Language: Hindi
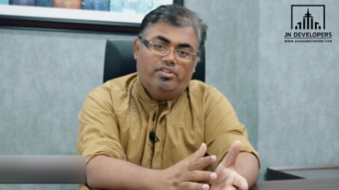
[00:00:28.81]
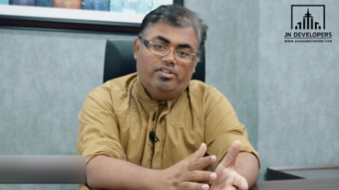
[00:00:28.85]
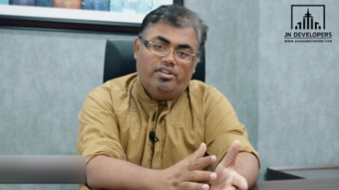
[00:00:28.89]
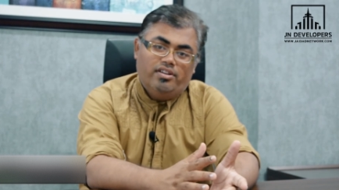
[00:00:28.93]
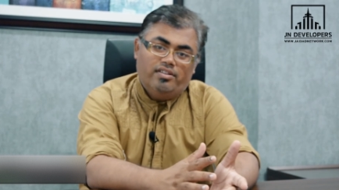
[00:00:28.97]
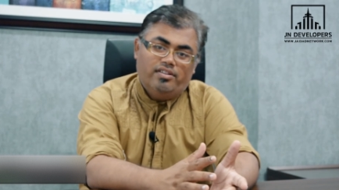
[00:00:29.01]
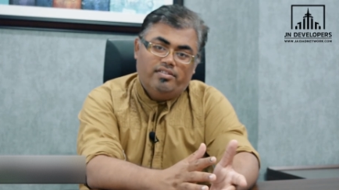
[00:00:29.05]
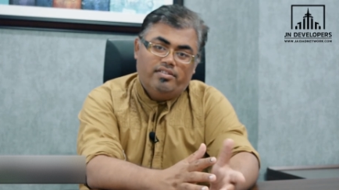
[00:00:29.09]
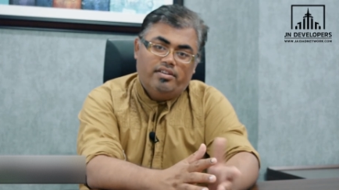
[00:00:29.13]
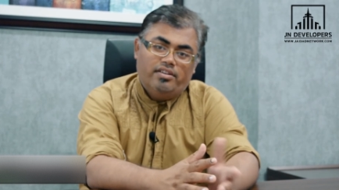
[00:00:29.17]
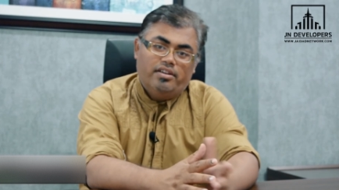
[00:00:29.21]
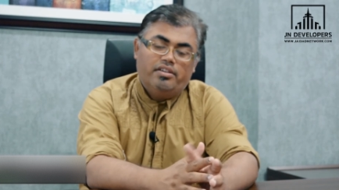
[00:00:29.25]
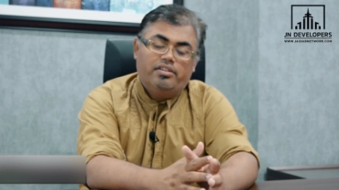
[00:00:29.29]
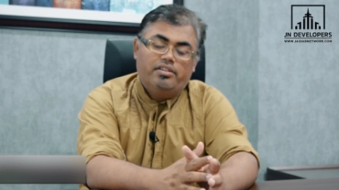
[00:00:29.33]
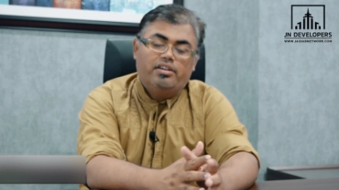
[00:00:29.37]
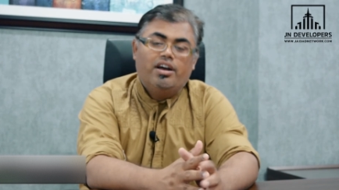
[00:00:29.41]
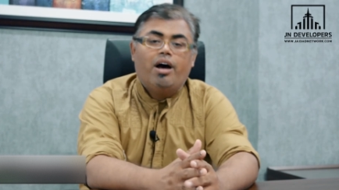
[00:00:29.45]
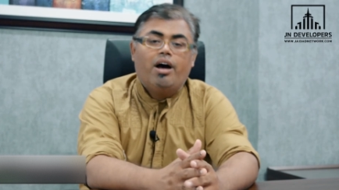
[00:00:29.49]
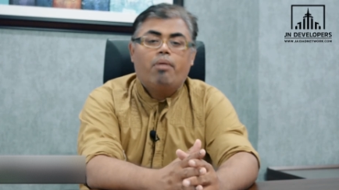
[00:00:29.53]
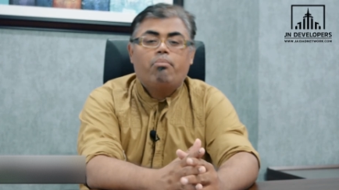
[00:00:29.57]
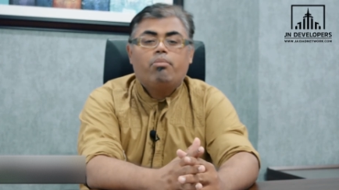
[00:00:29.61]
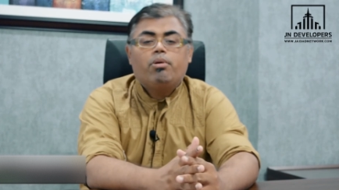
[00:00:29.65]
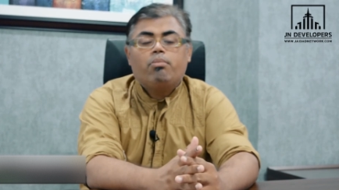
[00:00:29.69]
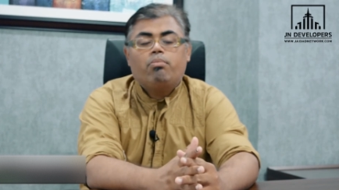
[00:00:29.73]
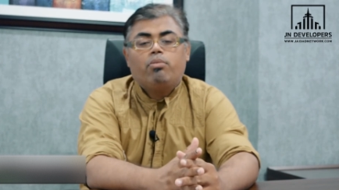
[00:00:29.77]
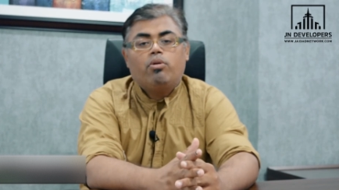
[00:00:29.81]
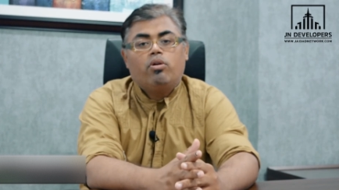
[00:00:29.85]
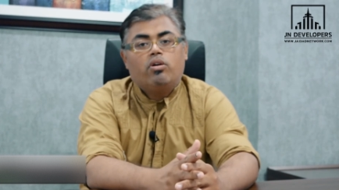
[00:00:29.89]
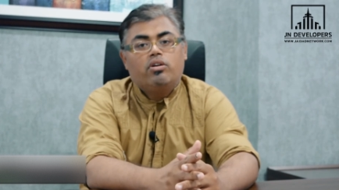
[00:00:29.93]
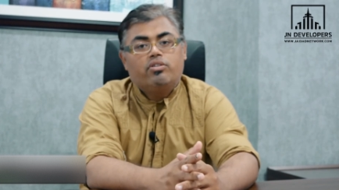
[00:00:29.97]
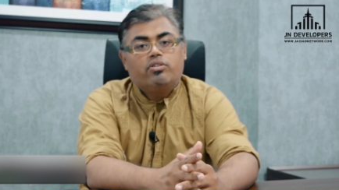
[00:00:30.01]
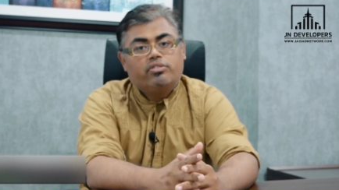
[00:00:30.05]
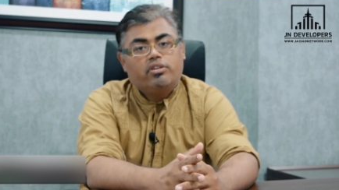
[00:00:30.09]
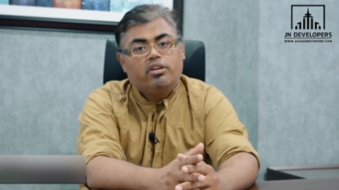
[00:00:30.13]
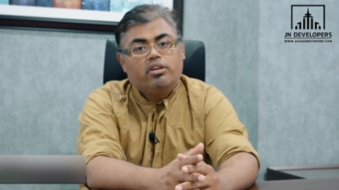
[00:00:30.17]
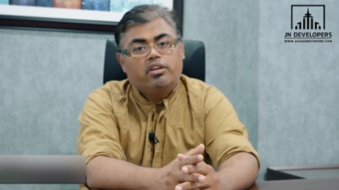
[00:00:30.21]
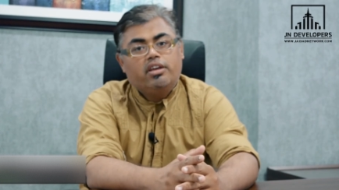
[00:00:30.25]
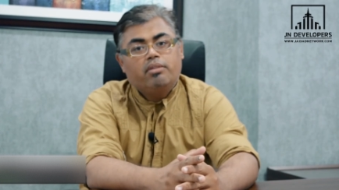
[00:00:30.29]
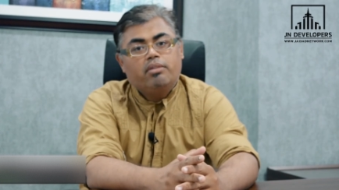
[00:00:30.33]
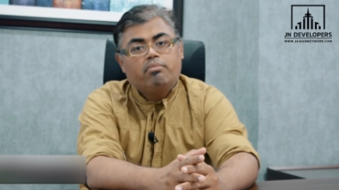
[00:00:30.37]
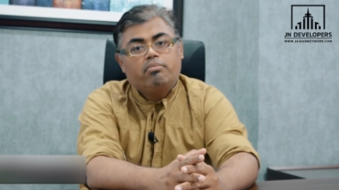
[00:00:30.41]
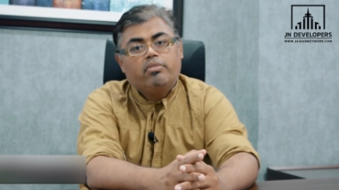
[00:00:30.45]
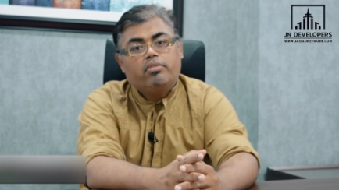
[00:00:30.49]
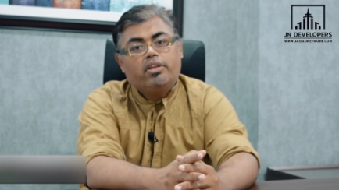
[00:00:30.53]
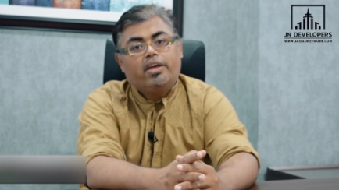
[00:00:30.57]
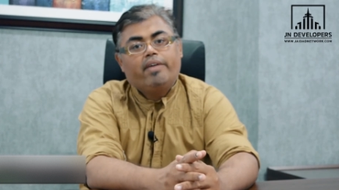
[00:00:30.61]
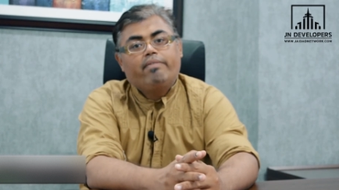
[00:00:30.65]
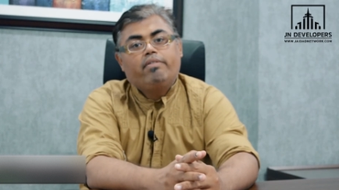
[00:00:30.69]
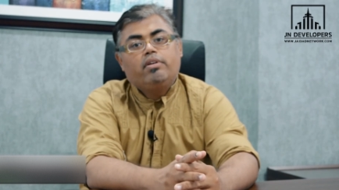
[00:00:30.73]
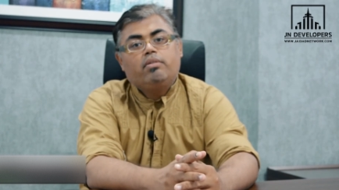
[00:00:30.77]
वजह से यहाँ पे प्लॉट्स की
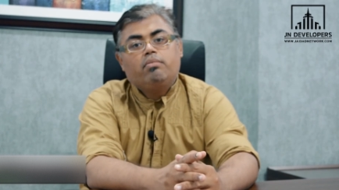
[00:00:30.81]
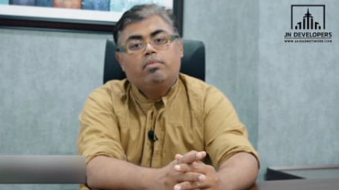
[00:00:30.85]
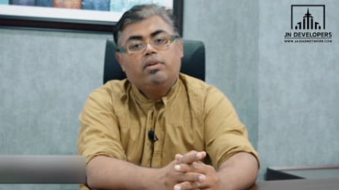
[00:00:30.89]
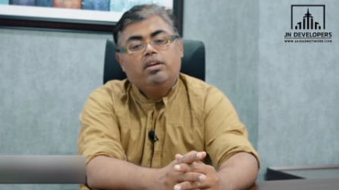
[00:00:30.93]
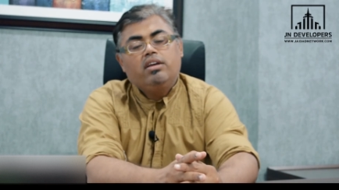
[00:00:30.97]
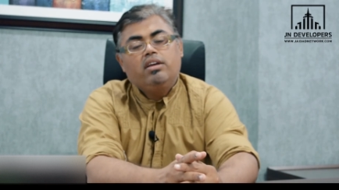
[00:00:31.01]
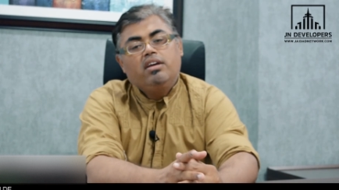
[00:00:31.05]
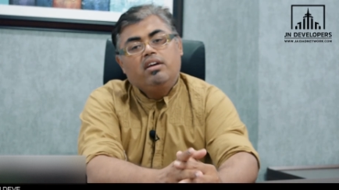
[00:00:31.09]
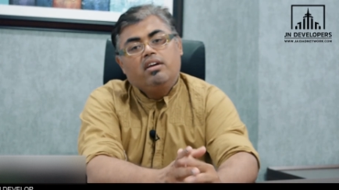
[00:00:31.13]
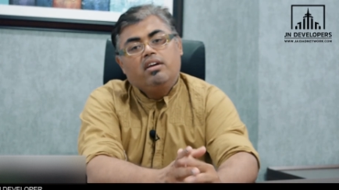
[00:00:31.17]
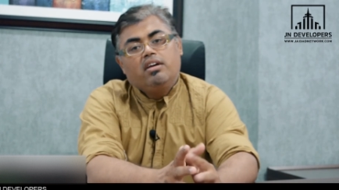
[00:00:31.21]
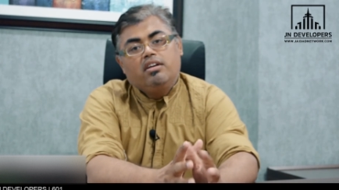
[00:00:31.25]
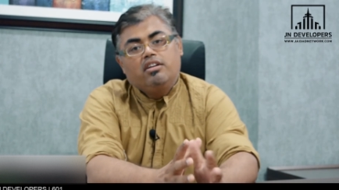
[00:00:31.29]
कीमतें अभी भी